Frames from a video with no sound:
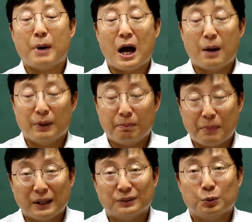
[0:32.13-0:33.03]
파, 미,
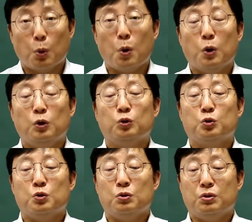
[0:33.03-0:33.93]
파, 솔,
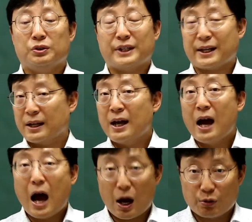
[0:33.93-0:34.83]
둘, 셋
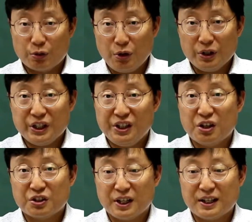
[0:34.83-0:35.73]
하고
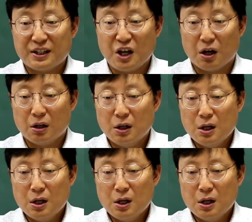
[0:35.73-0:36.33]
이어져야 되죠.